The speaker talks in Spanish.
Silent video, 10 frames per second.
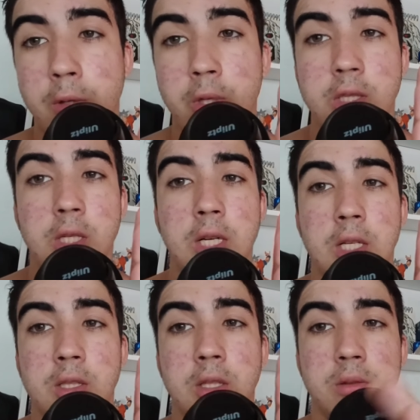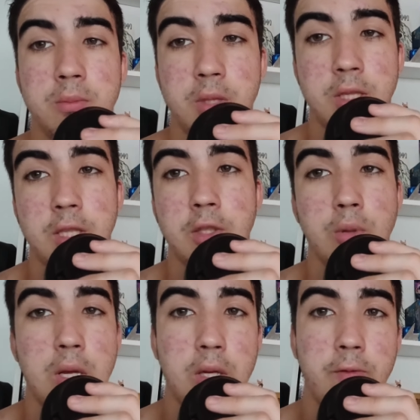de Guardias de la Galaxia, así que no
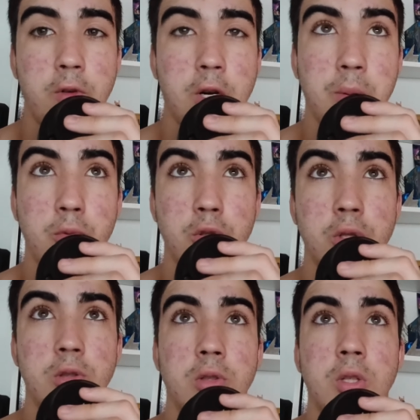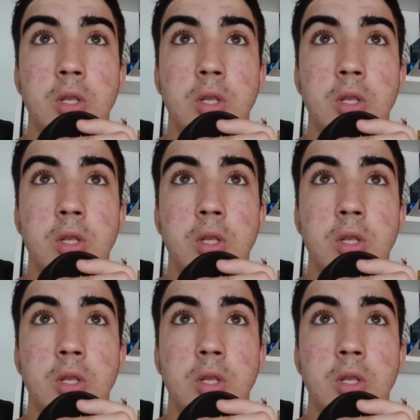voy a enfocarme mucho en eso.